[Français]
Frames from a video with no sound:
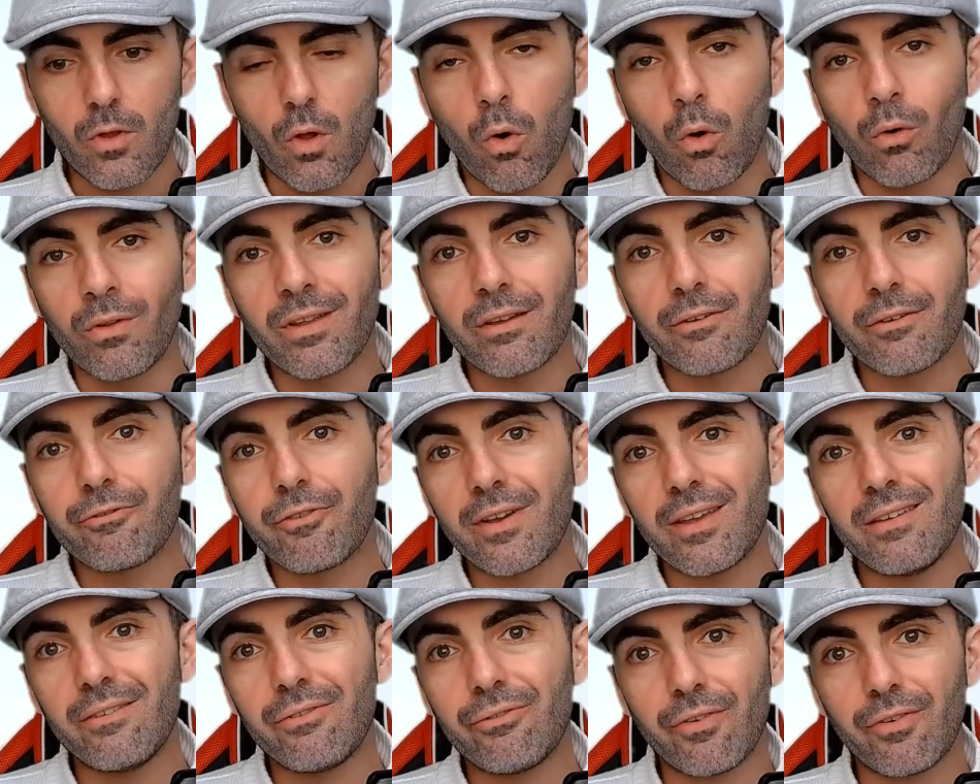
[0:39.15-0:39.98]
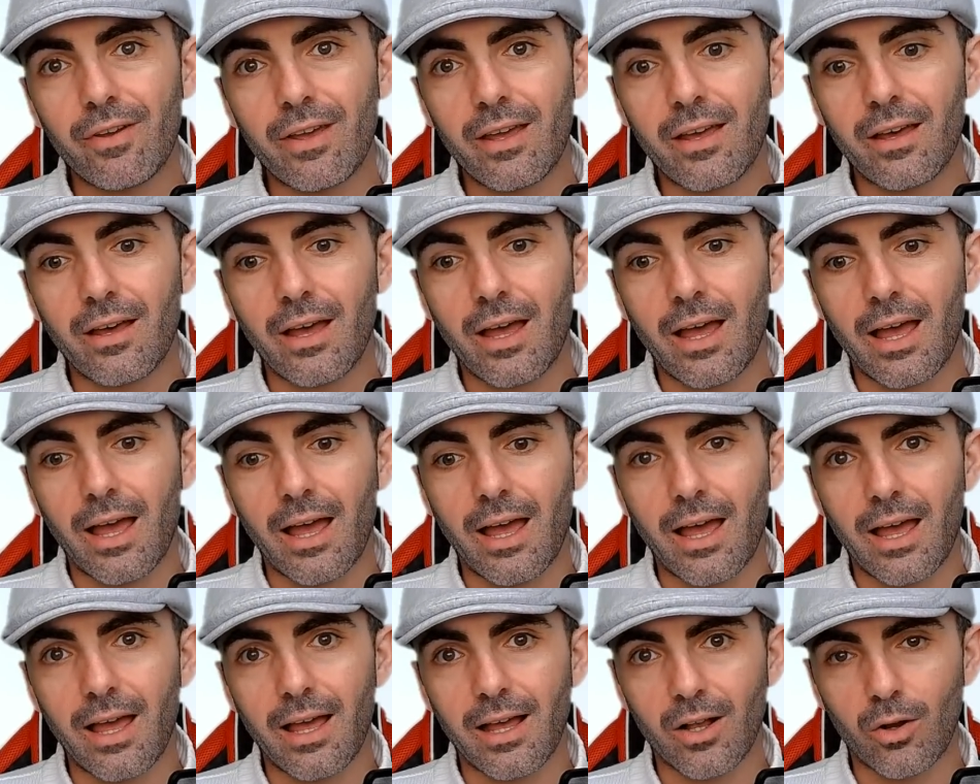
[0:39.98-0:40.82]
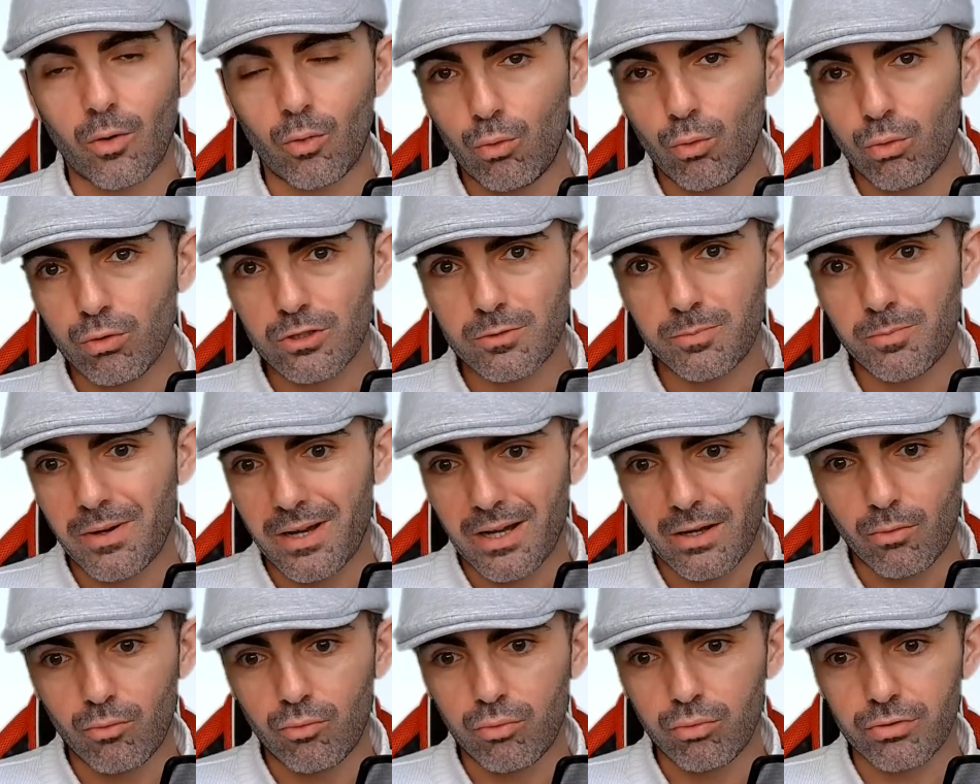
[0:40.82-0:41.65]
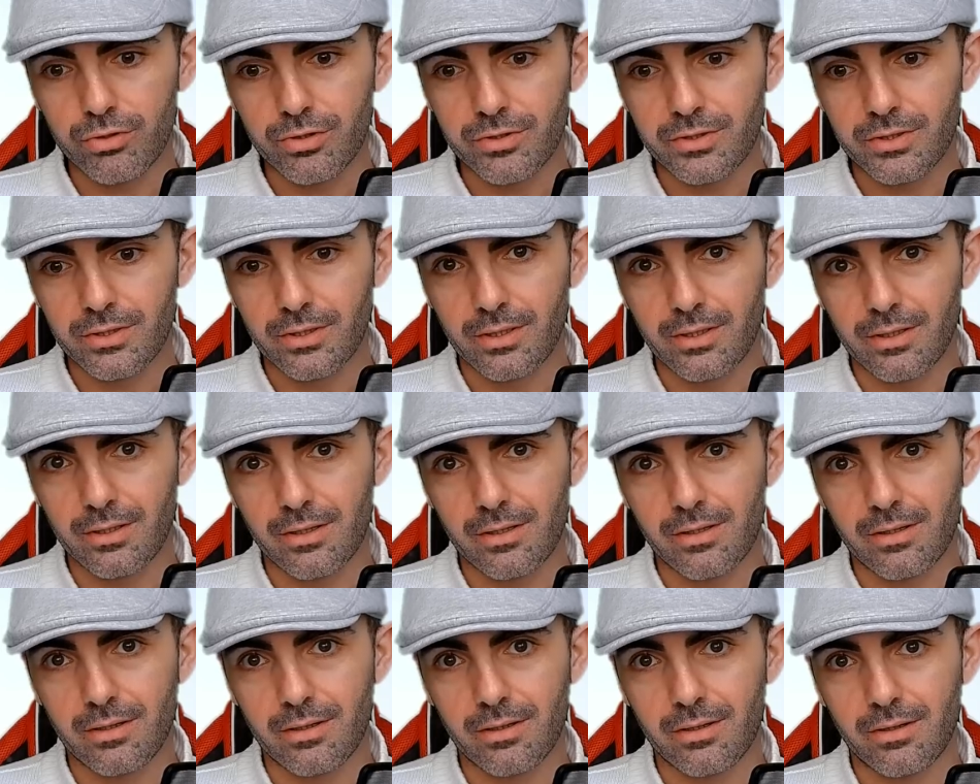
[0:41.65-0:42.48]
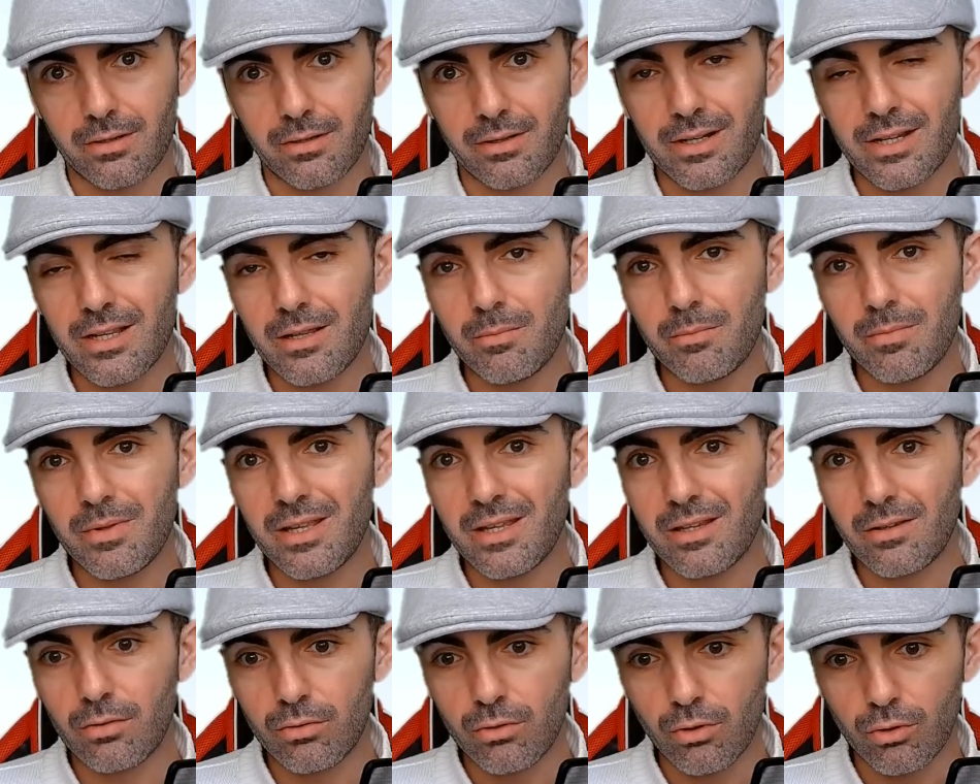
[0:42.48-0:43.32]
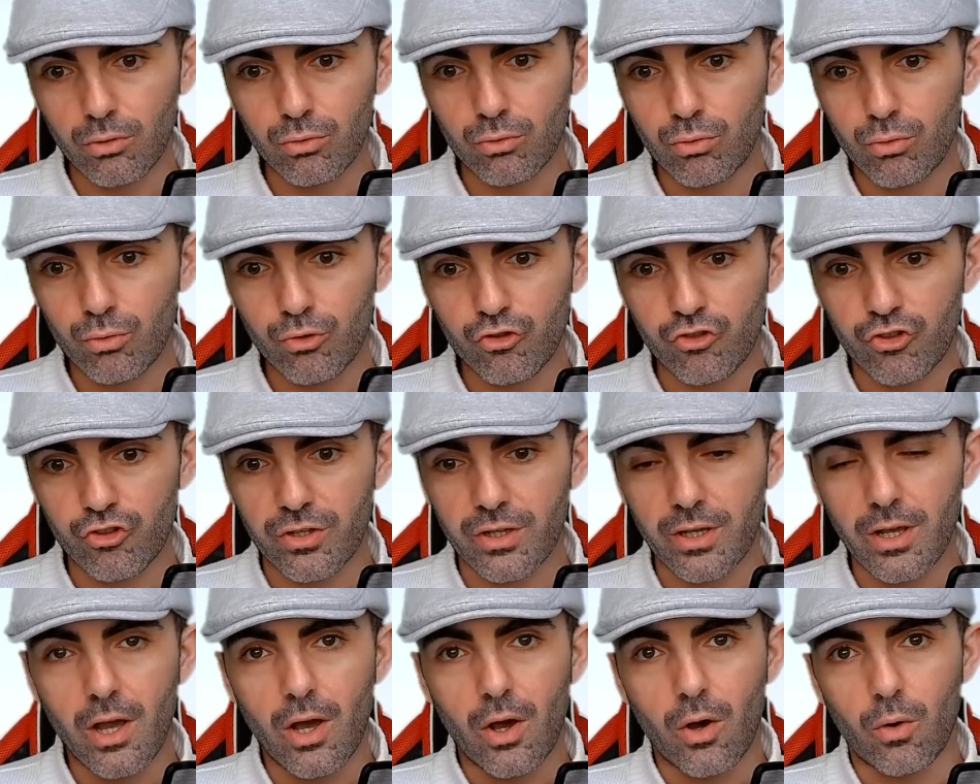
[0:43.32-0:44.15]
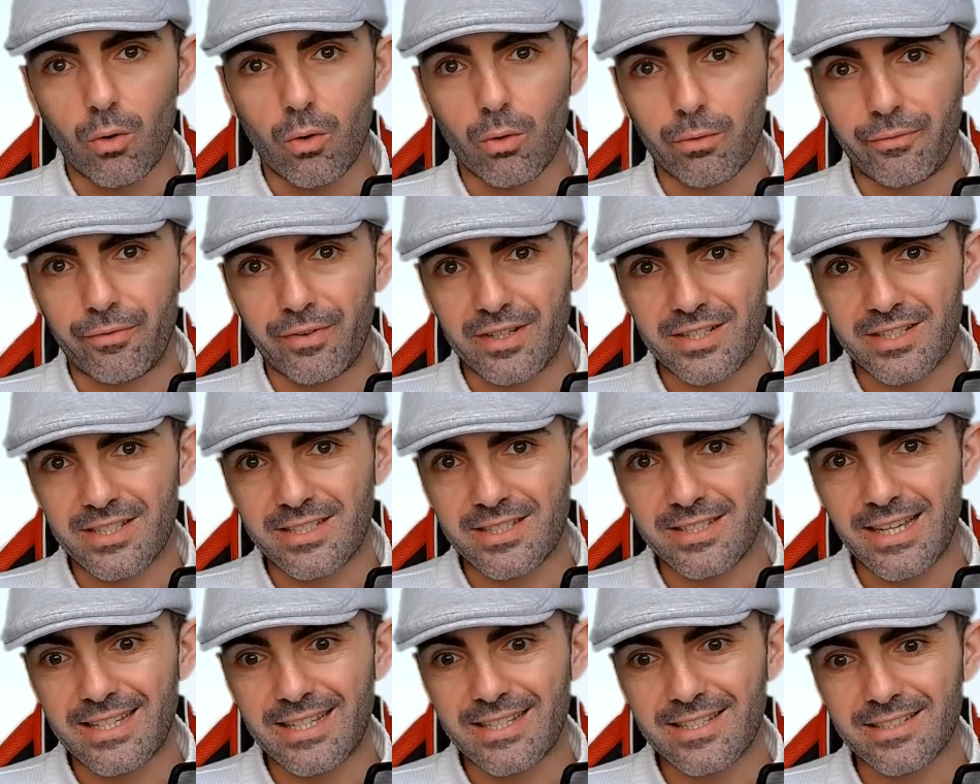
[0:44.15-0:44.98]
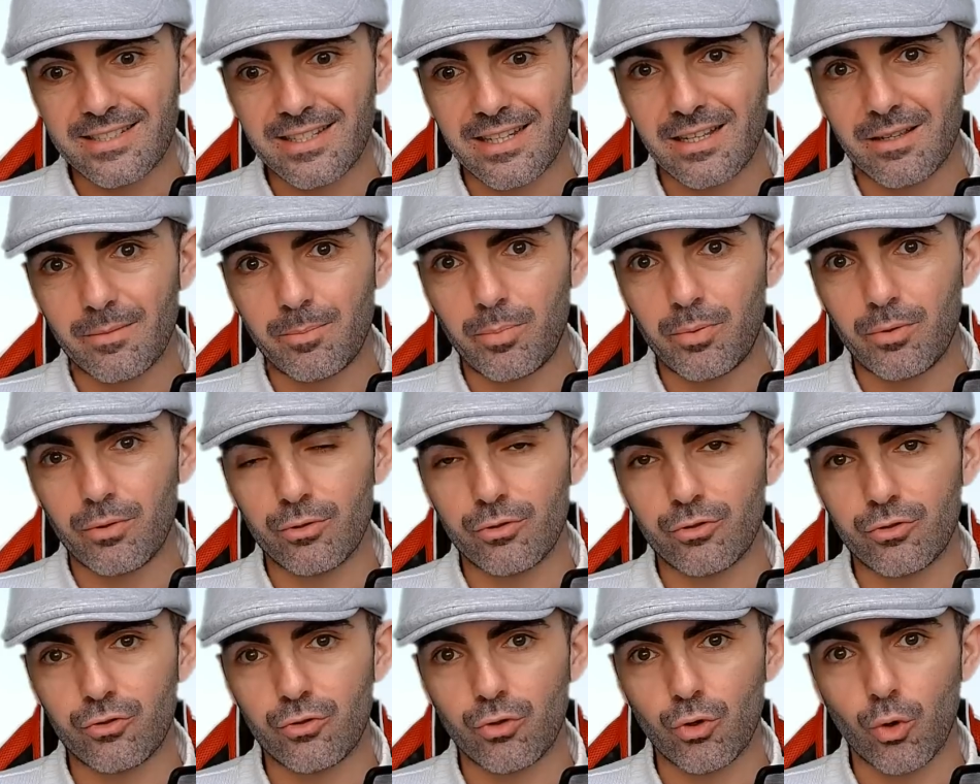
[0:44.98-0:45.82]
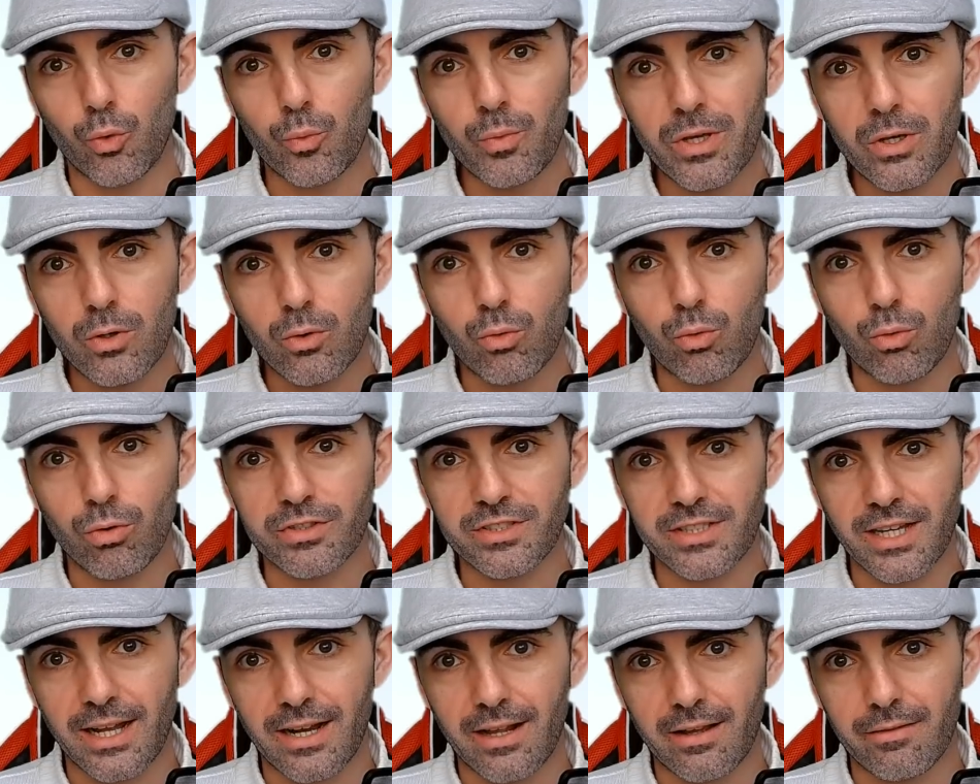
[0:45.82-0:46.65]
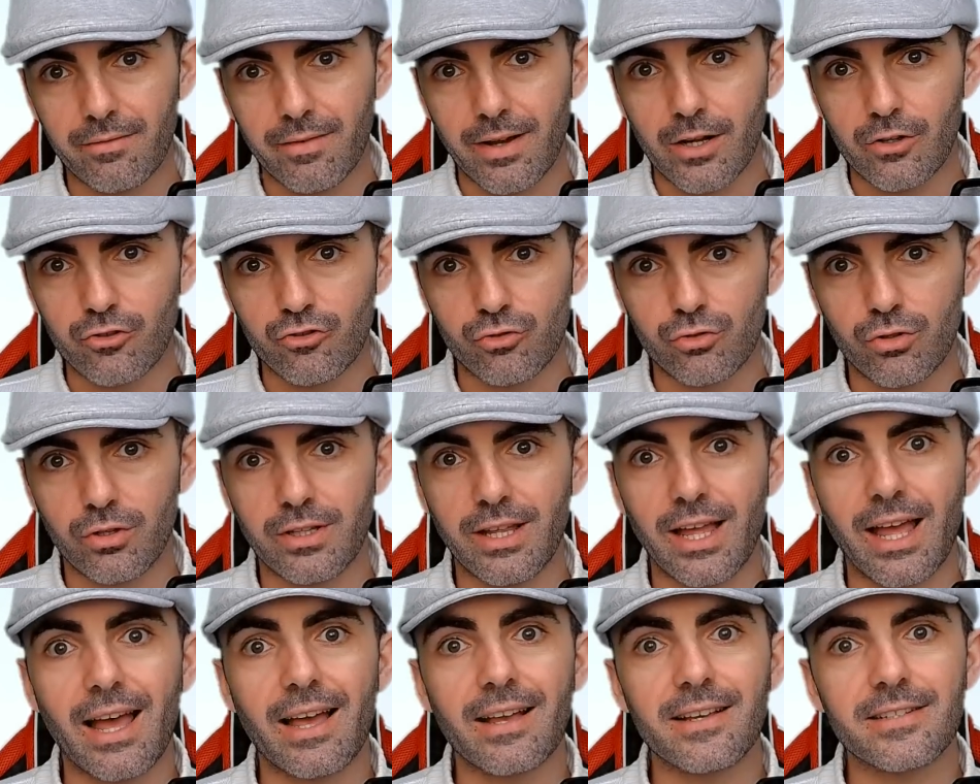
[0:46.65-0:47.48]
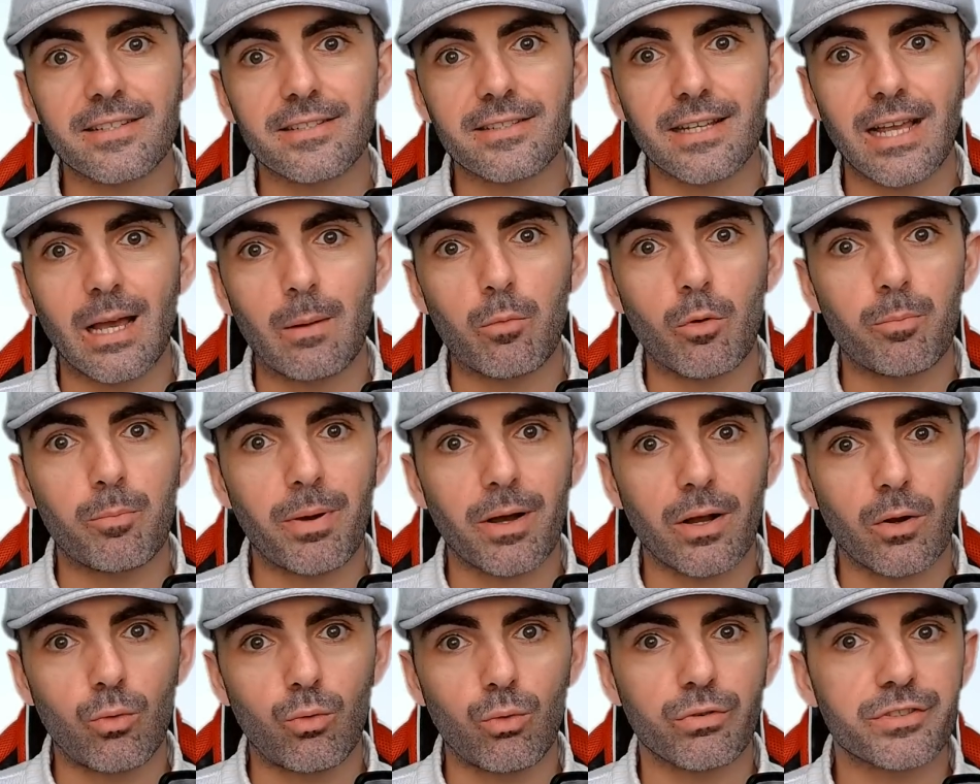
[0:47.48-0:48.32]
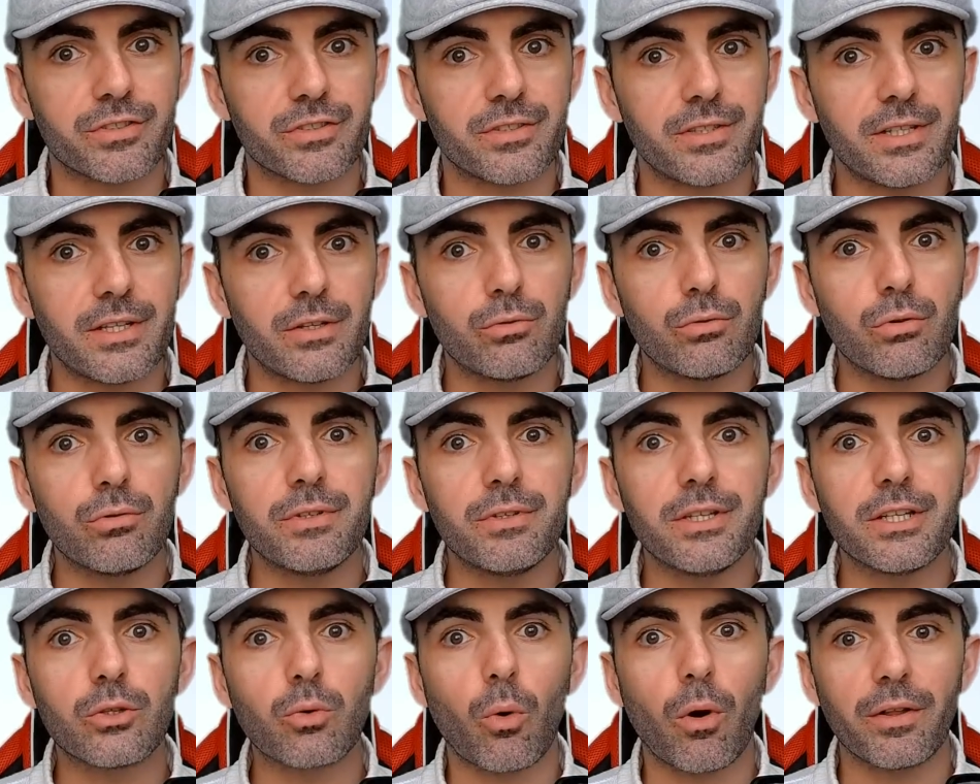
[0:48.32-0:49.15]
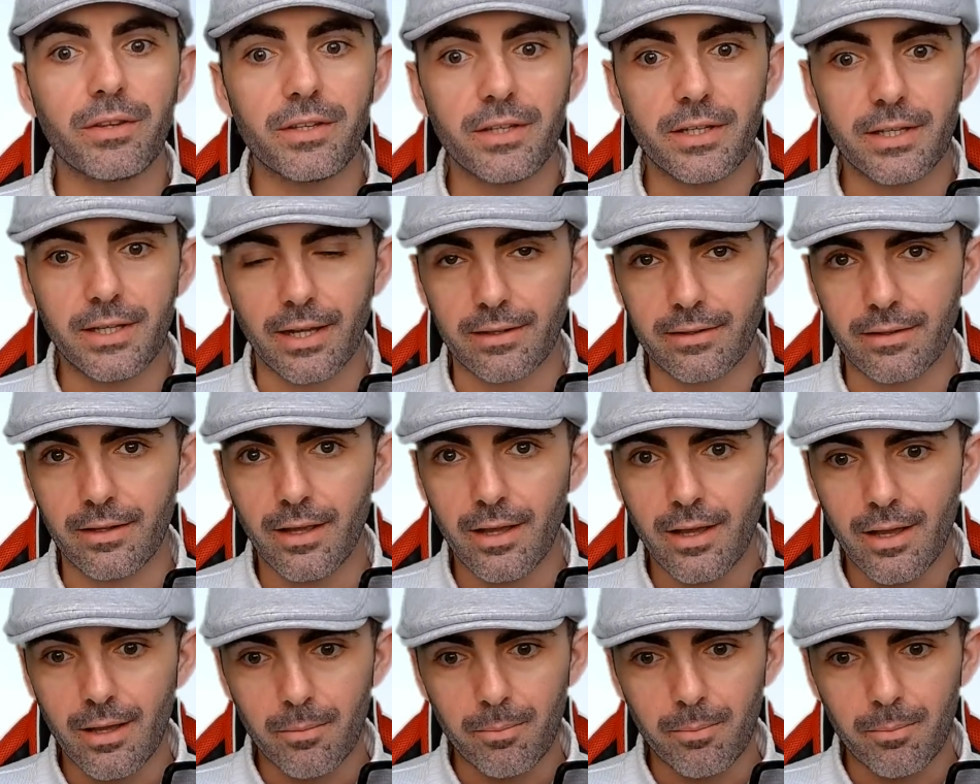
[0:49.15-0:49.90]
On a failli faire un course par course euh, limite d'anthologie. On fait 7 simples sur 8 courses à l'aval. Je donne un simple par course, ni 2, ni 3, ni 4.